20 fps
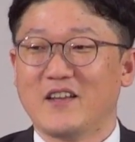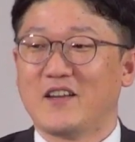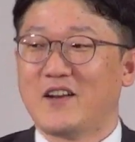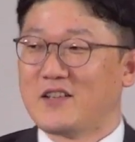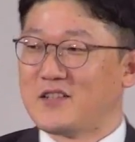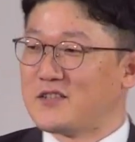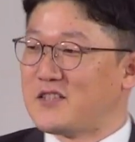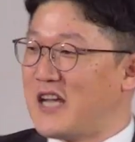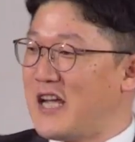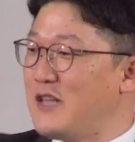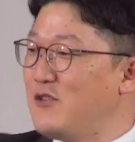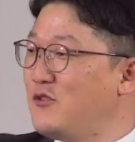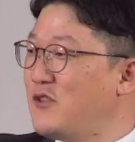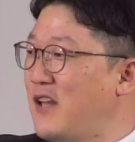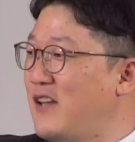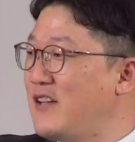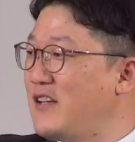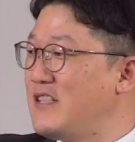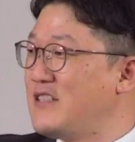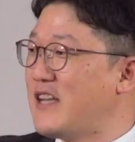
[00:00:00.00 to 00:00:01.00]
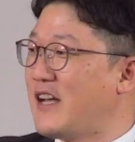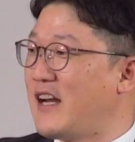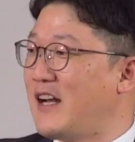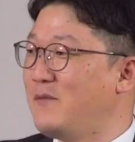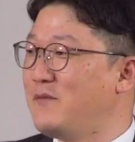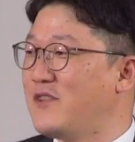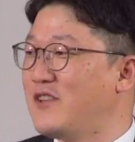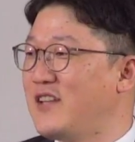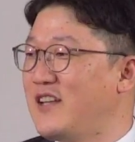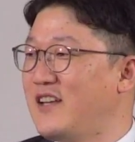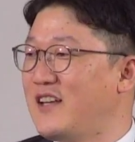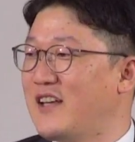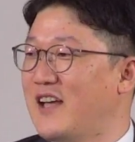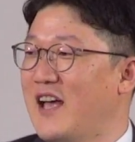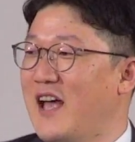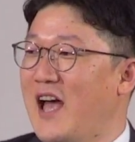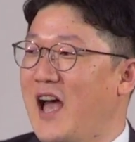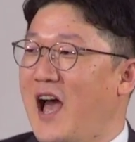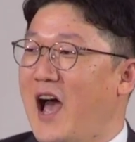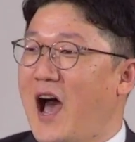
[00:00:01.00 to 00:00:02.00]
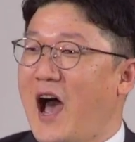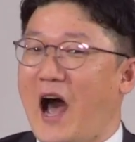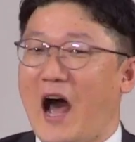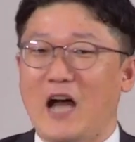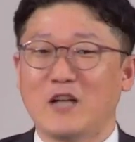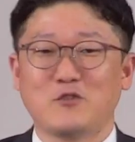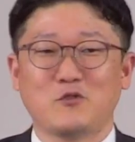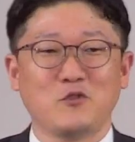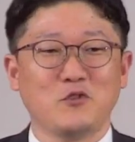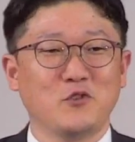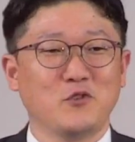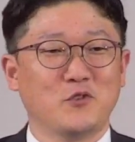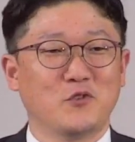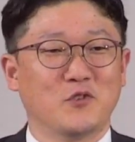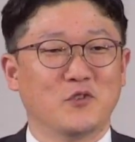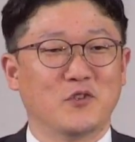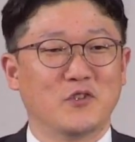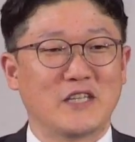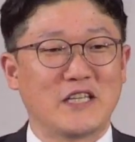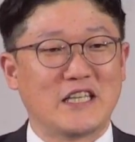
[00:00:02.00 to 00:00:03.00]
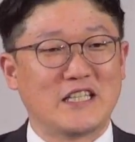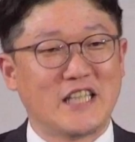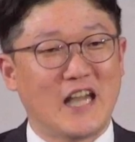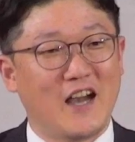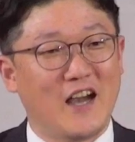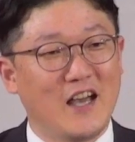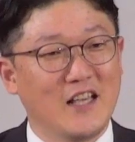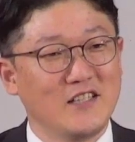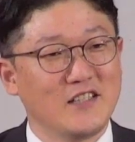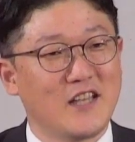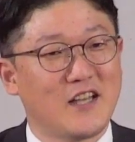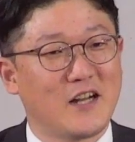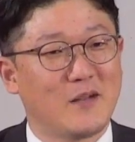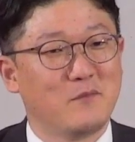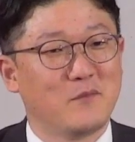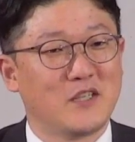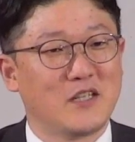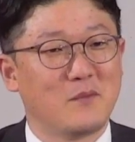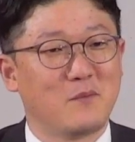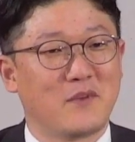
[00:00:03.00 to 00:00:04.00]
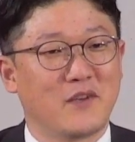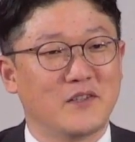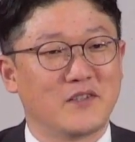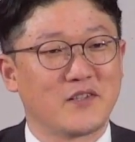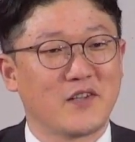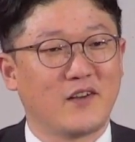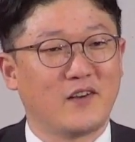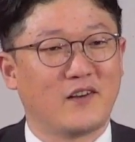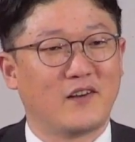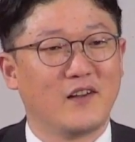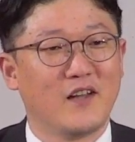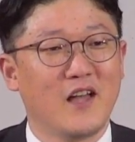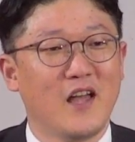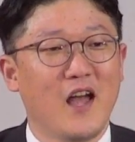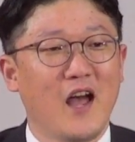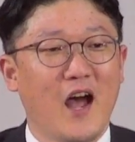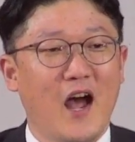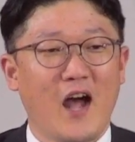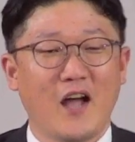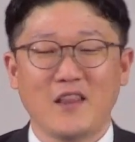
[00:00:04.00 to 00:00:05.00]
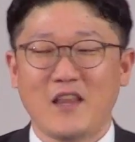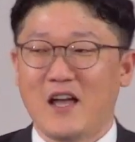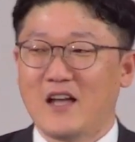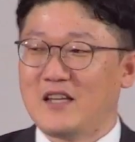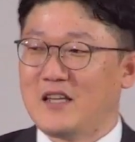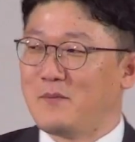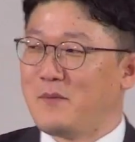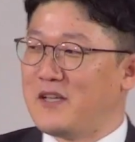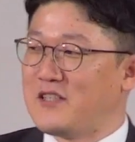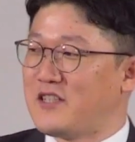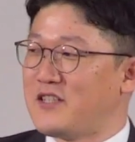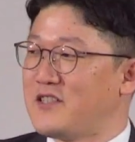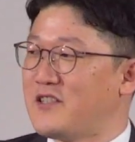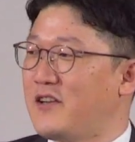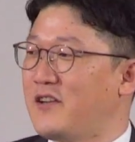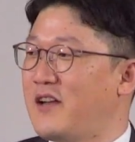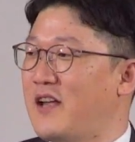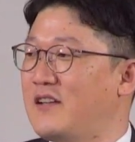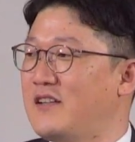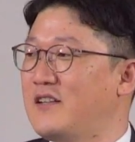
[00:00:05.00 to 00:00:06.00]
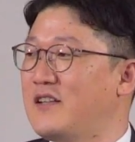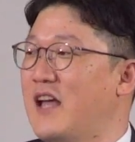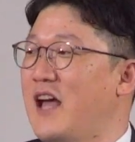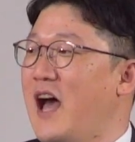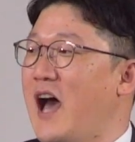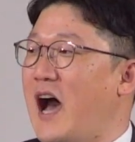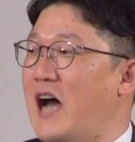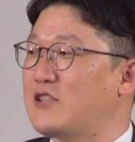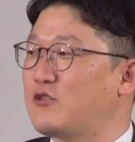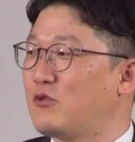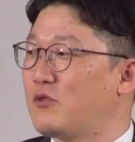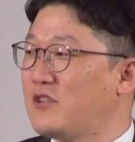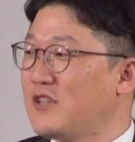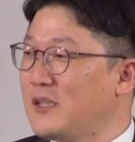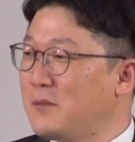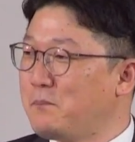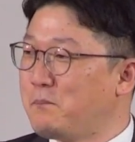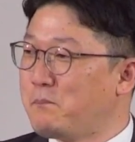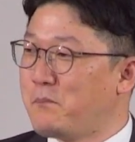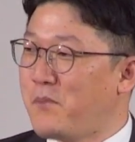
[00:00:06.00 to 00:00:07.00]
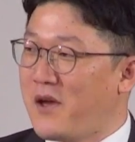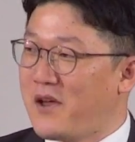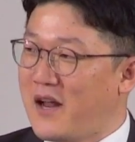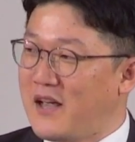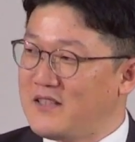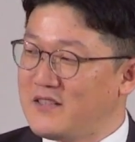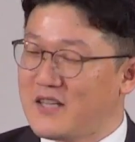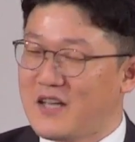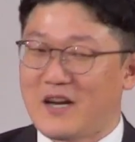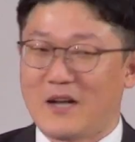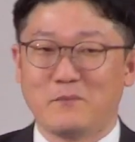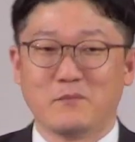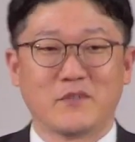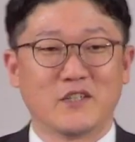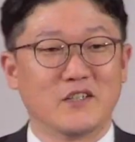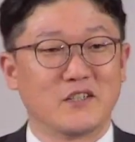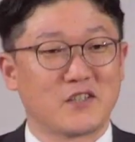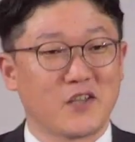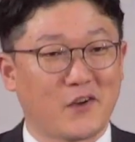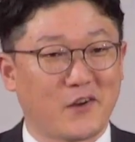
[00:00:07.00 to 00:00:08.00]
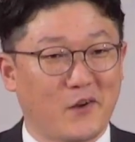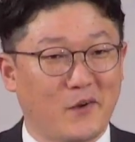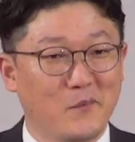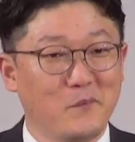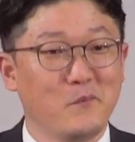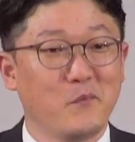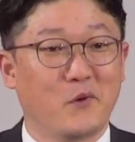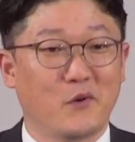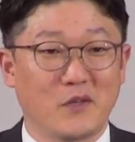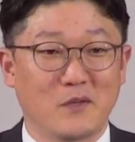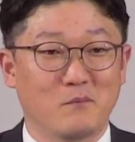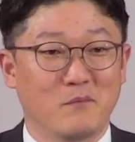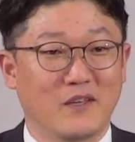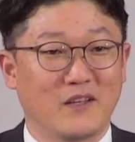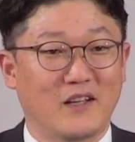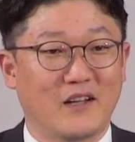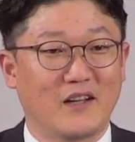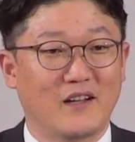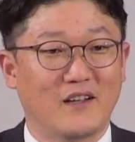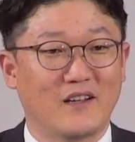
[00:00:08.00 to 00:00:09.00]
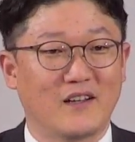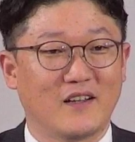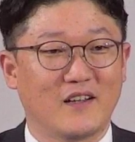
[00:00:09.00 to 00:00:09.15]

그래서 제 눈에는 이 사람들이 아주 이상한 사람들이면서 하나님의 시선에는 아주 특별한 사람들처럼 보입니다.